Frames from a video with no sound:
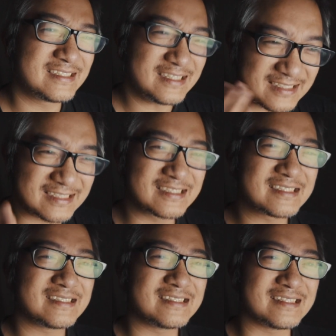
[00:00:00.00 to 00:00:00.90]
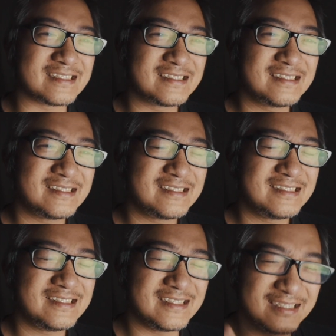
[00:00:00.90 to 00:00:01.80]
正式的
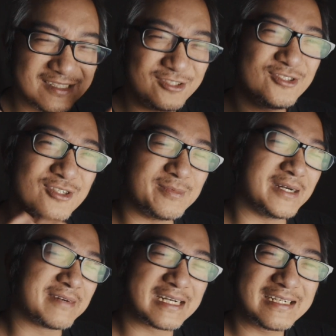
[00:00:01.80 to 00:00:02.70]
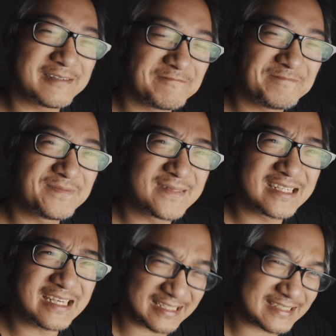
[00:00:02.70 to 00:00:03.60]
一个 YouTuber 吧，
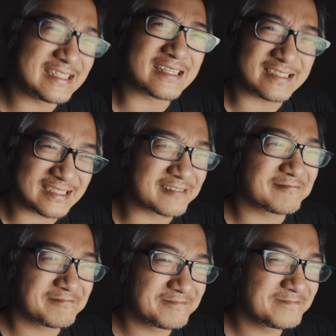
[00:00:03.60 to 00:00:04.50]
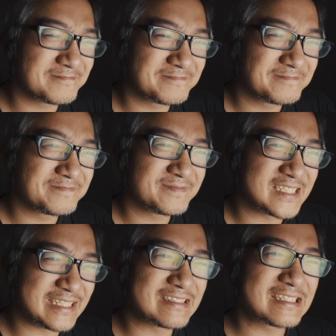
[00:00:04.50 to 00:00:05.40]
可以是这样子讲。
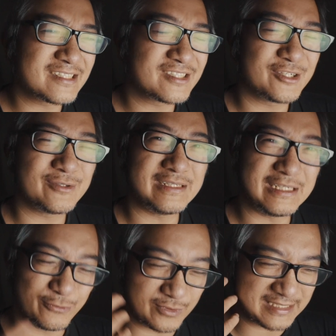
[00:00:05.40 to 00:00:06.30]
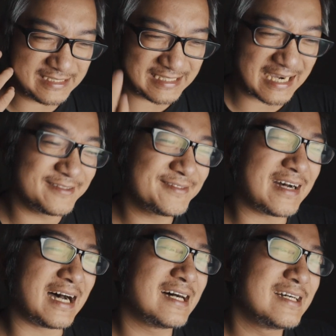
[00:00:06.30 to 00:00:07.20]
因为这个时候我的想
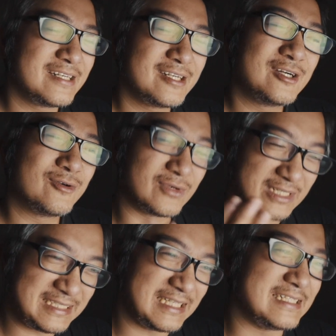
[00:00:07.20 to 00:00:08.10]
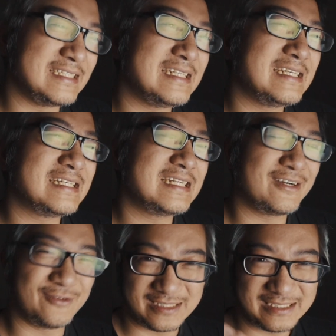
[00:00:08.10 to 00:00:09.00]
法、我的剪接、
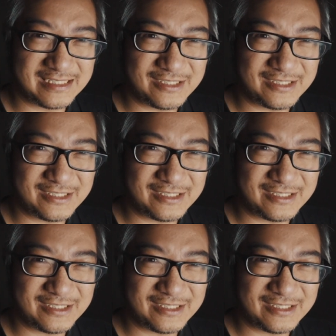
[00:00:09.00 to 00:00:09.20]
我的